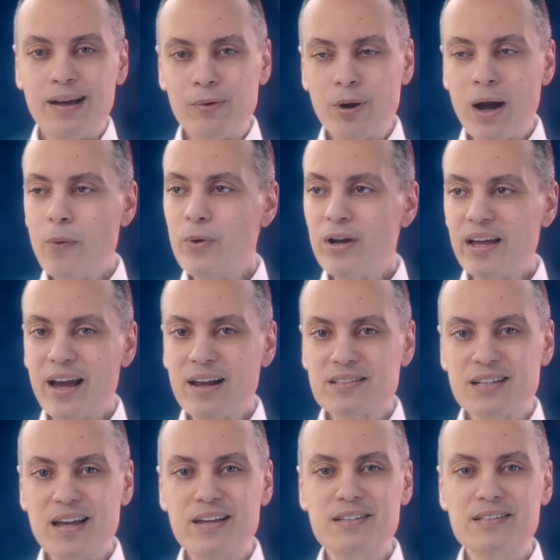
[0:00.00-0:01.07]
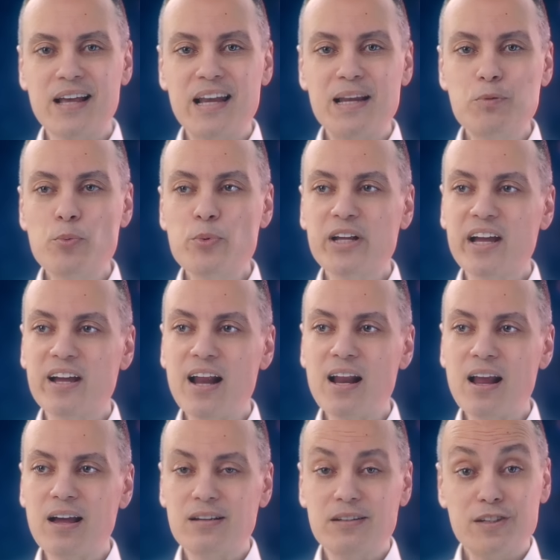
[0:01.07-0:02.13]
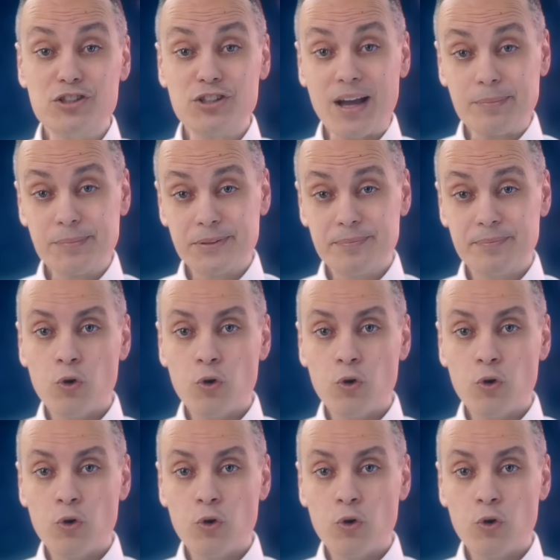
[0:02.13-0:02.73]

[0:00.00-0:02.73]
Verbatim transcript: او اول كارثه يسلموه من خلالها للشعب